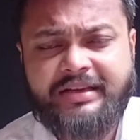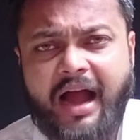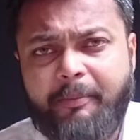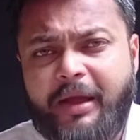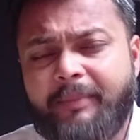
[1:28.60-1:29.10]

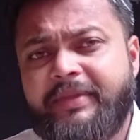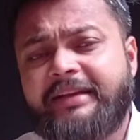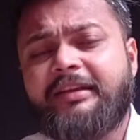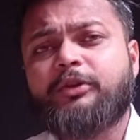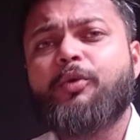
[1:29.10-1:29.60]
यहाँ पे आप
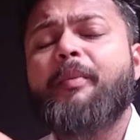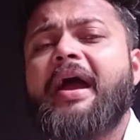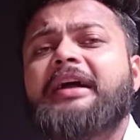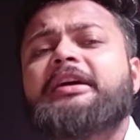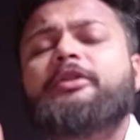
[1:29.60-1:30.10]
देख सकते हो मैं
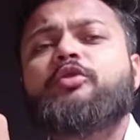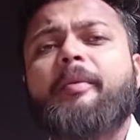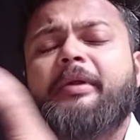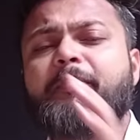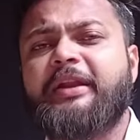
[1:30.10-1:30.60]
आ जाता हूँ
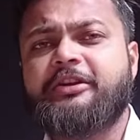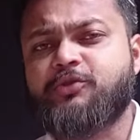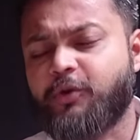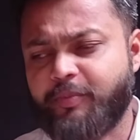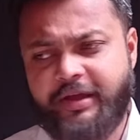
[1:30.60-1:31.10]
अपने प्ले
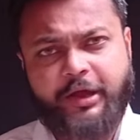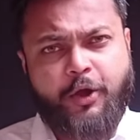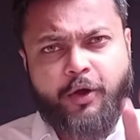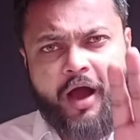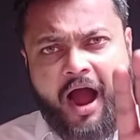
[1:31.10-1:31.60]
स्टोर पे
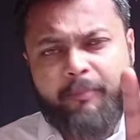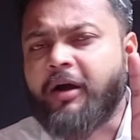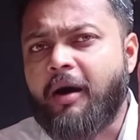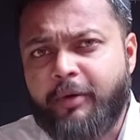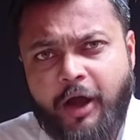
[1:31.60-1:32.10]
आप
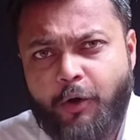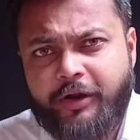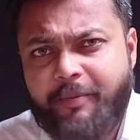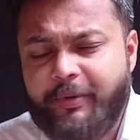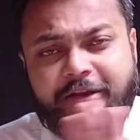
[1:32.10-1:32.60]
घबराओ
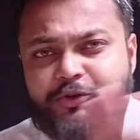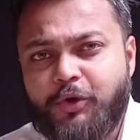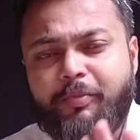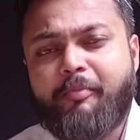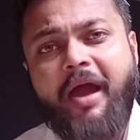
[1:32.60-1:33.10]
नहीं प्ले
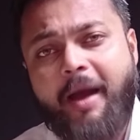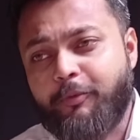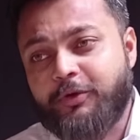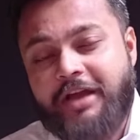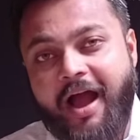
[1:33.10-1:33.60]
स्टोर पर मैं
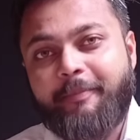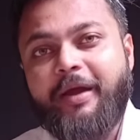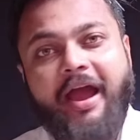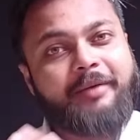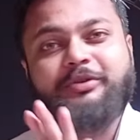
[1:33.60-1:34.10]
आपको यहाँ पे
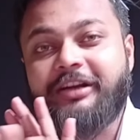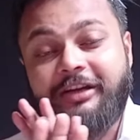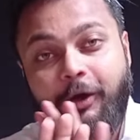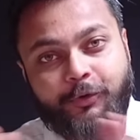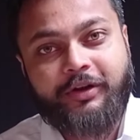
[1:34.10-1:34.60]
हैमस्टर
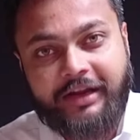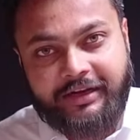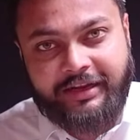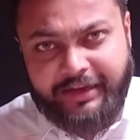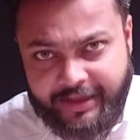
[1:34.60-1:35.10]
डाउनलोड
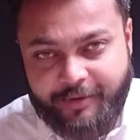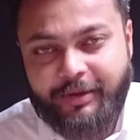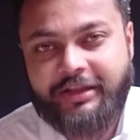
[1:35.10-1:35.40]
करके नहीं